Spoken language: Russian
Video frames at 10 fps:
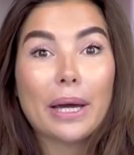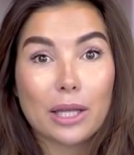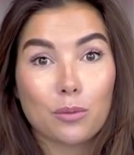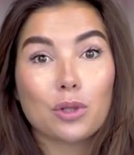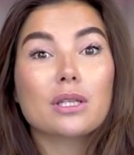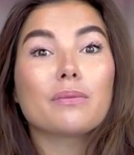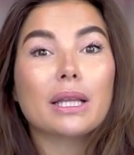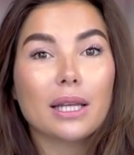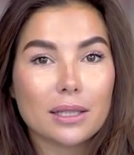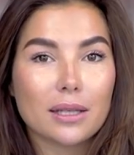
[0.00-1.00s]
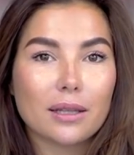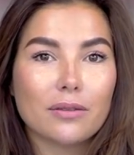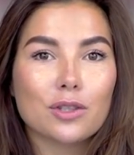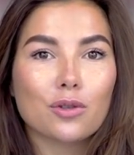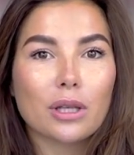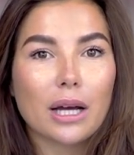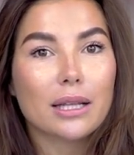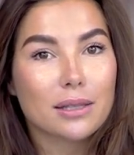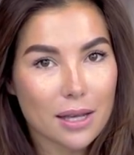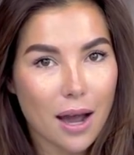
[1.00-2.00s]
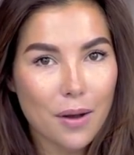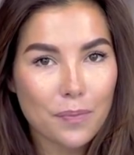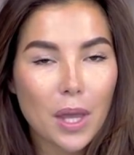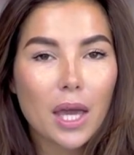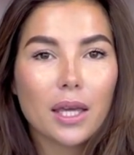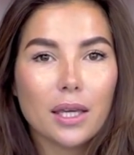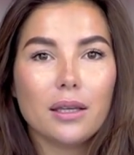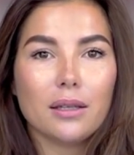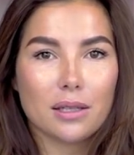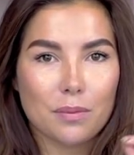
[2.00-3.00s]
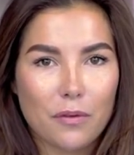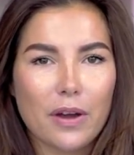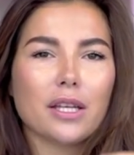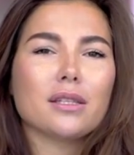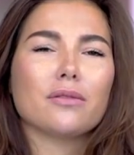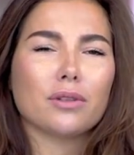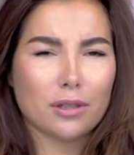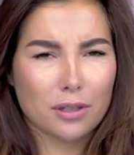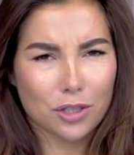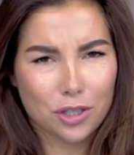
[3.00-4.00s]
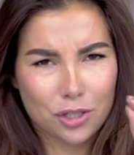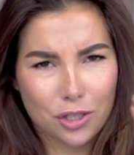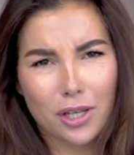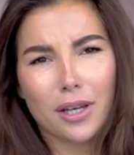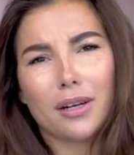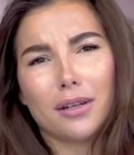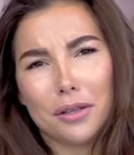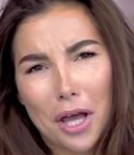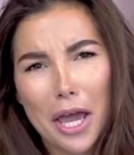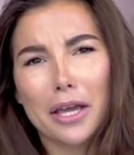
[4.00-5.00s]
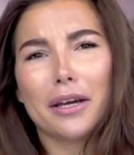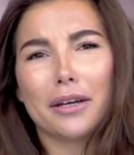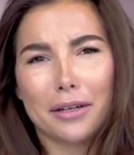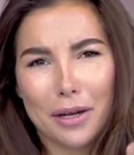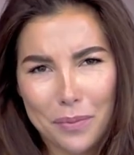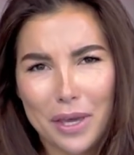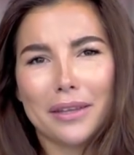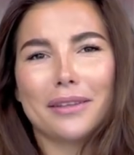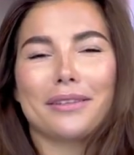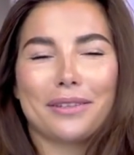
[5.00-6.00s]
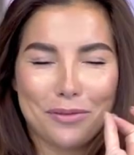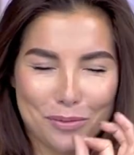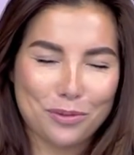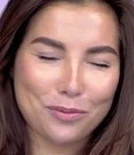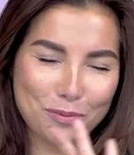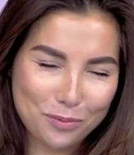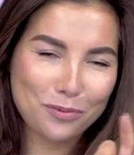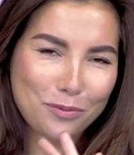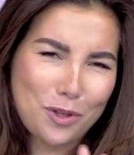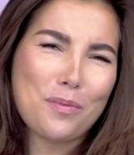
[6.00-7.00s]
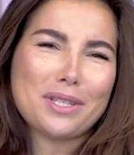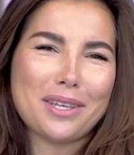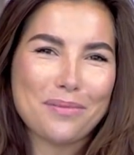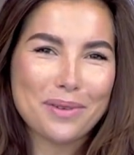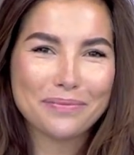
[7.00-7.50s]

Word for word: Поэтому досмотрите это видео до конца и не забывайте вот это шер шер, лайк, коммент, э, в общем, все по схеме.